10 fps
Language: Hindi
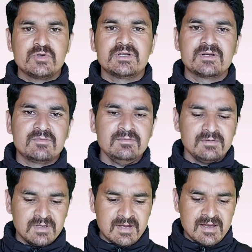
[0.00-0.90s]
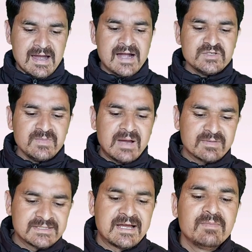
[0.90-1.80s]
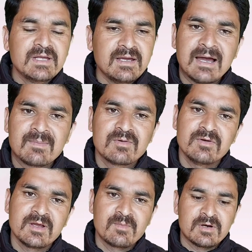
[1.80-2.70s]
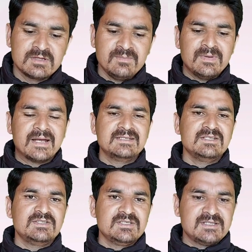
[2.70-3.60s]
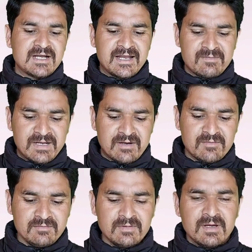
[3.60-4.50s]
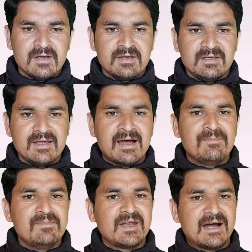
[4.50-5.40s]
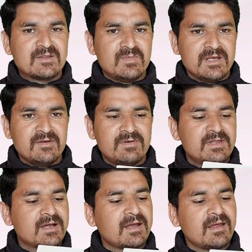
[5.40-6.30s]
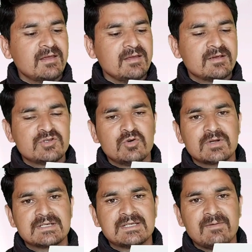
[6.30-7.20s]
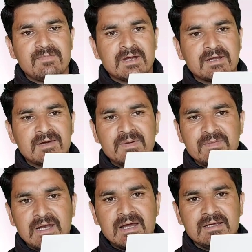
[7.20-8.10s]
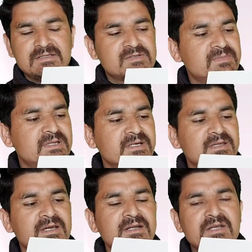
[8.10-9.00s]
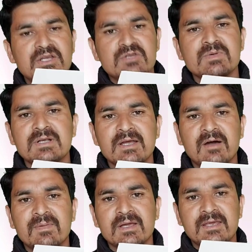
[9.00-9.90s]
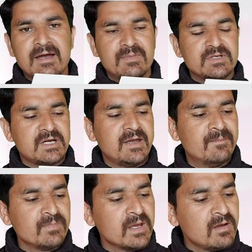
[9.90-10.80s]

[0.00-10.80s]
एजुकेटर हूं आज मैं आपके सामने आपको एक बहुत ही प्यारी सी चीज़ दिखाने वाला हूं ये आप मेरे हाथ में गिफ्ट दिख रहे हैं एक छोटा सा पैकेट हमें मिला है जिसमें देखते हैं टीचमिट ने हमें क्या भेजा है